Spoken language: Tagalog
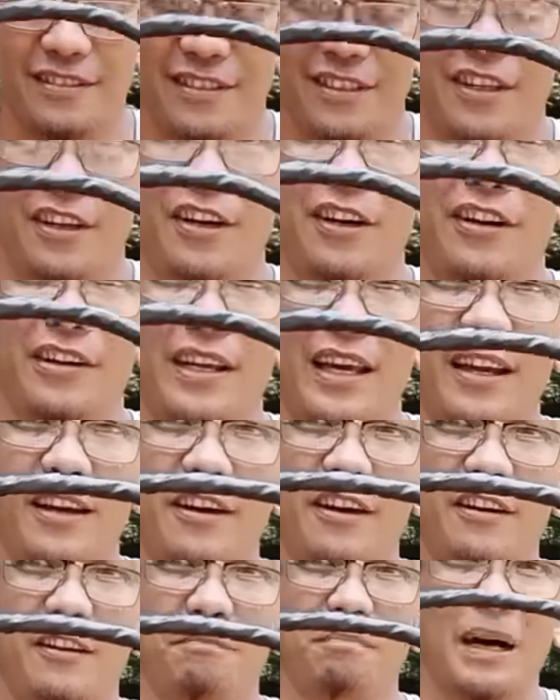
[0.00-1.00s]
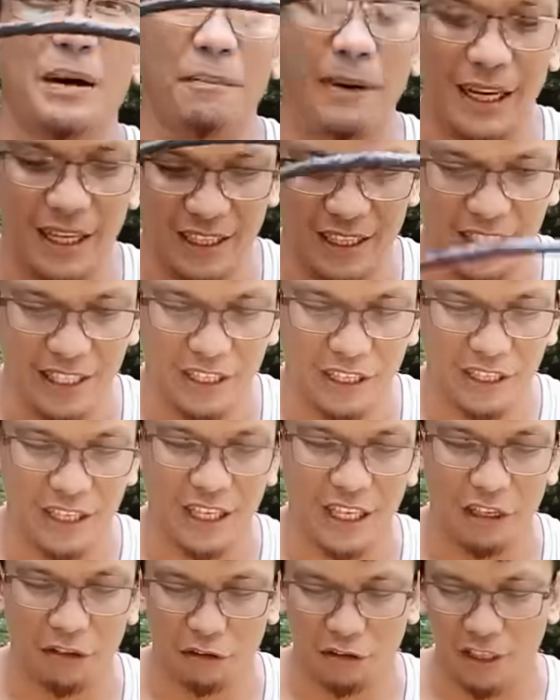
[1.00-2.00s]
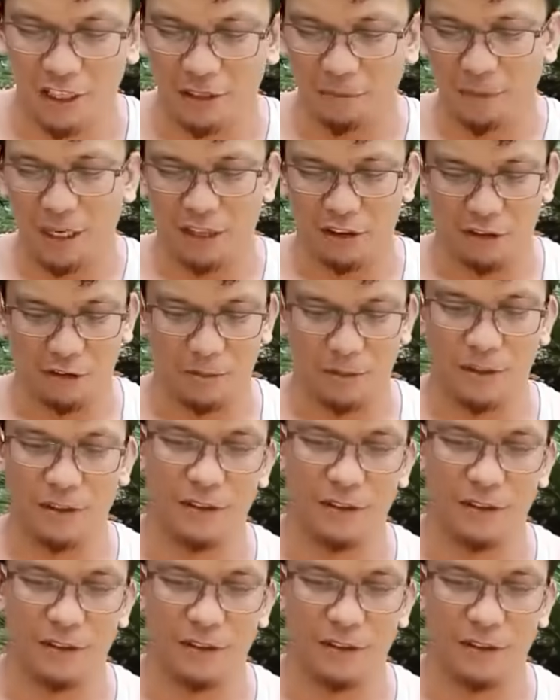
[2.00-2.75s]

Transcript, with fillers: Oh, yan oh, babaliktad na yung ikot ng metro mo.